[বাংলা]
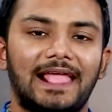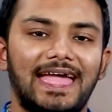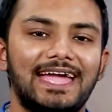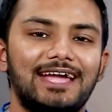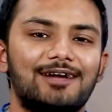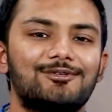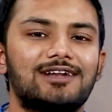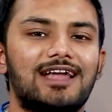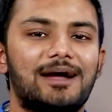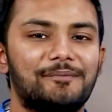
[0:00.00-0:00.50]

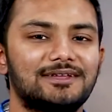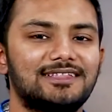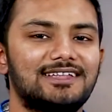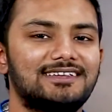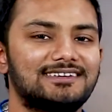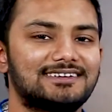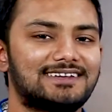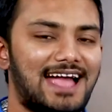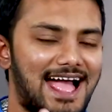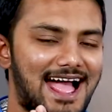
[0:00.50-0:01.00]
এখন আমাদের
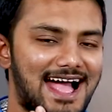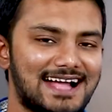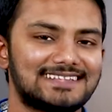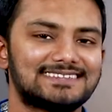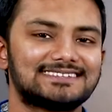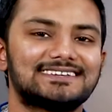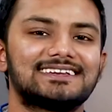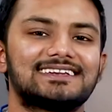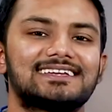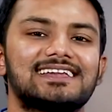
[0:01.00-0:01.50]
যেটা
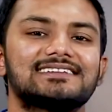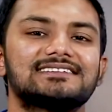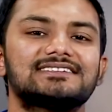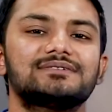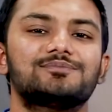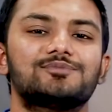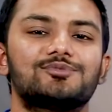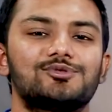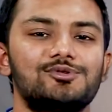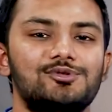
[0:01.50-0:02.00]
আজকের ক্লাসে
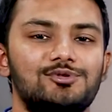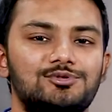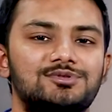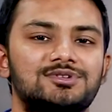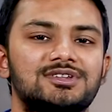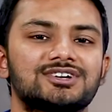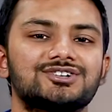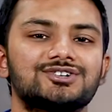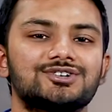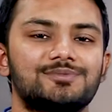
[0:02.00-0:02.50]
মূল
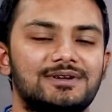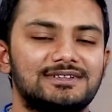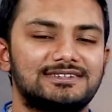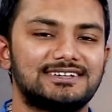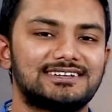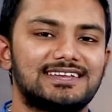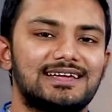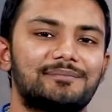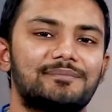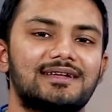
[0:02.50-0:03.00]
উদ্দেশ্য বা
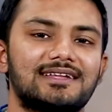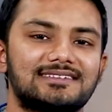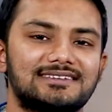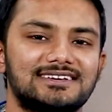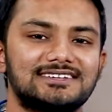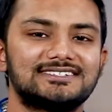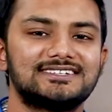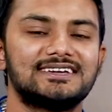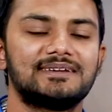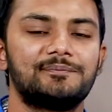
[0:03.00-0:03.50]
যেটা আমরা আজকে
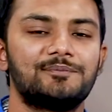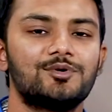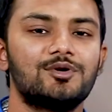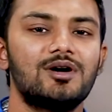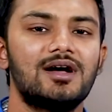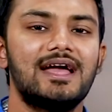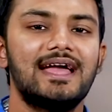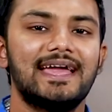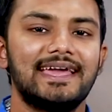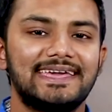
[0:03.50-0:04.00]
শিখব
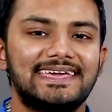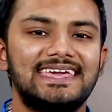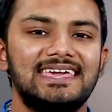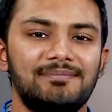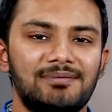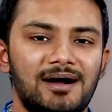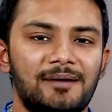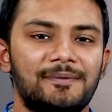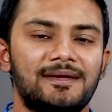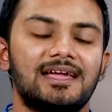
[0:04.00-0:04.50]

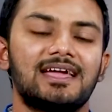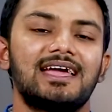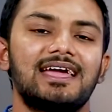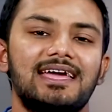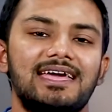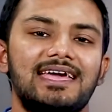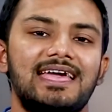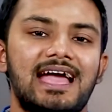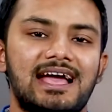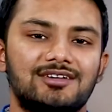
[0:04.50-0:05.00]
কিভাবে
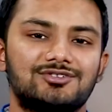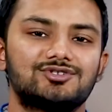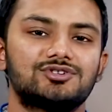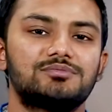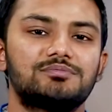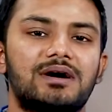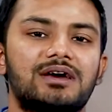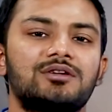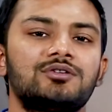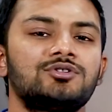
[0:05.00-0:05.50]
একজন
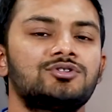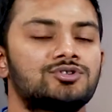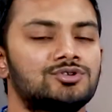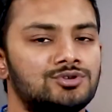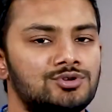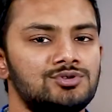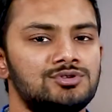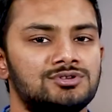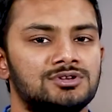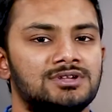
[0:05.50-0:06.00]
মানুষ
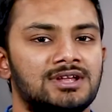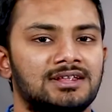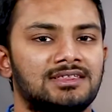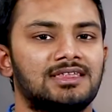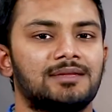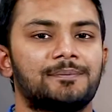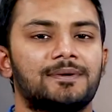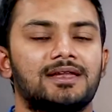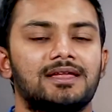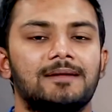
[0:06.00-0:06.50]
সুস্থ
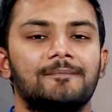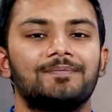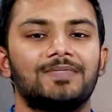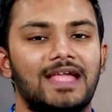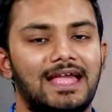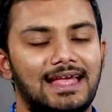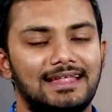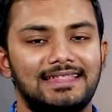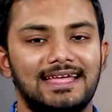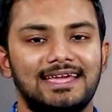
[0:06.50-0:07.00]
থাকতে পারে
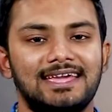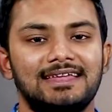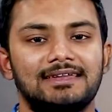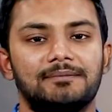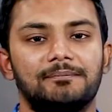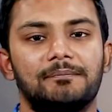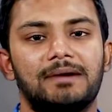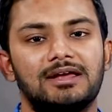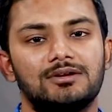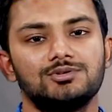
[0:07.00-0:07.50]
দেখেন
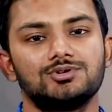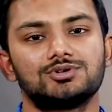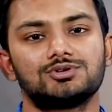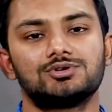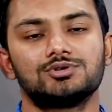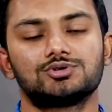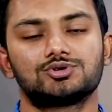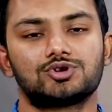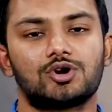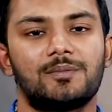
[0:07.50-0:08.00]
মানুষ
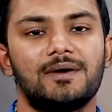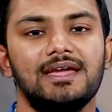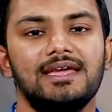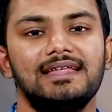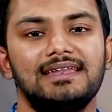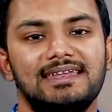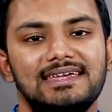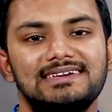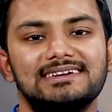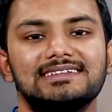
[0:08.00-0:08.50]
তো সবাই
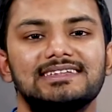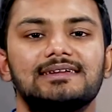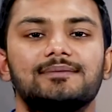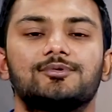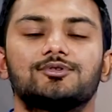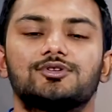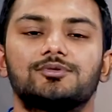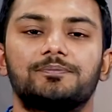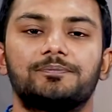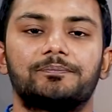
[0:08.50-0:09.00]
নিজেদের
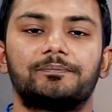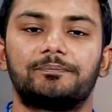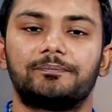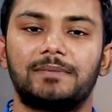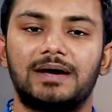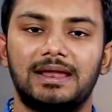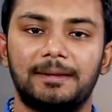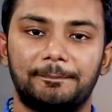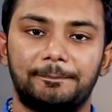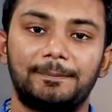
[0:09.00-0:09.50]
মতো
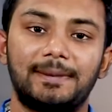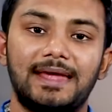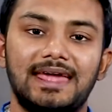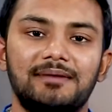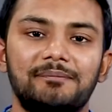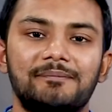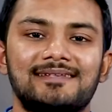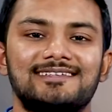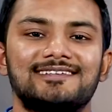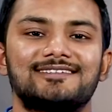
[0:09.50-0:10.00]
মানে প্ল্যান
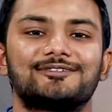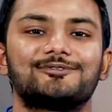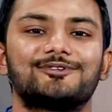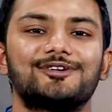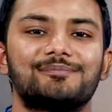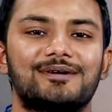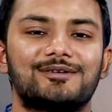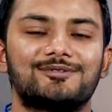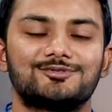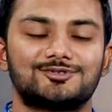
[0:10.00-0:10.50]
বেসিস করে
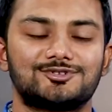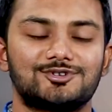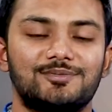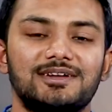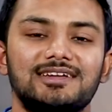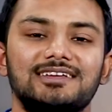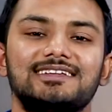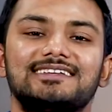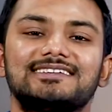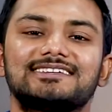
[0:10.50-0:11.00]
মানুষ
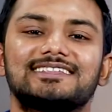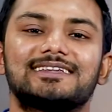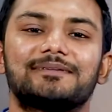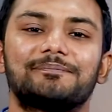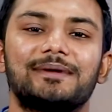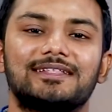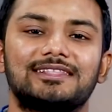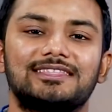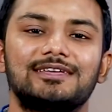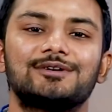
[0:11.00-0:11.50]
সবাই নিজেদের
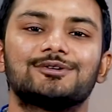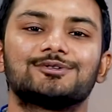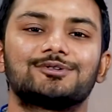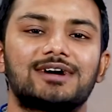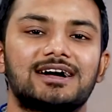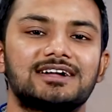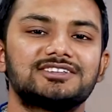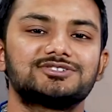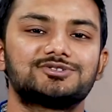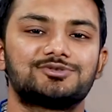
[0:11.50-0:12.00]
ব্যক্তিগত
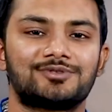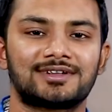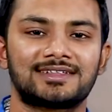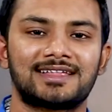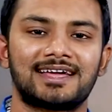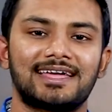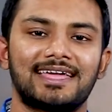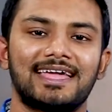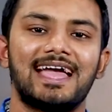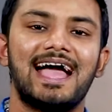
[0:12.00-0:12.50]
কাজ করে
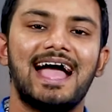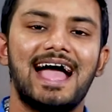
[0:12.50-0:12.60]
থাকে